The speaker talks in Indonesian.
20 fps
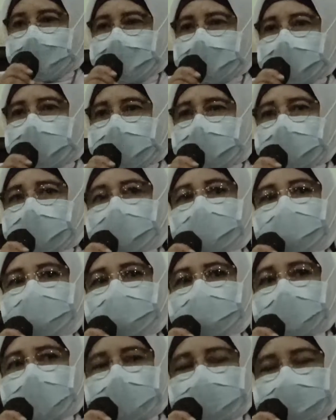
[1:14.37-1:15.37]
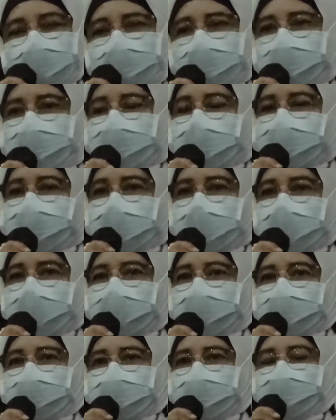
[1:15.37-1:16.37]
dan ada empat rumah
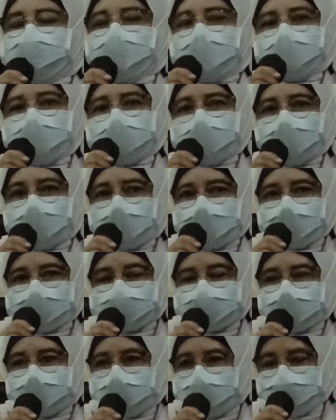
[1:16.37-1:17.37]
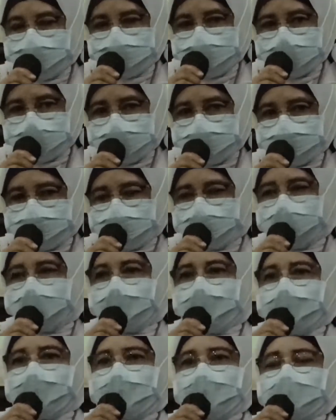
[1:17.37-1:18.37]
sakit terujukan dengan SK Gubernur
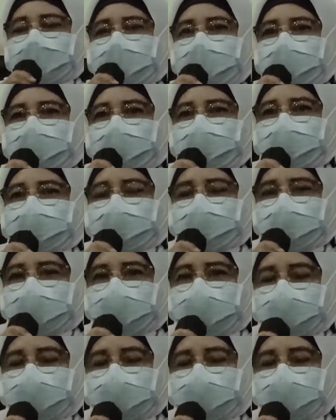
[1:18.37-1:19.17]
yaitu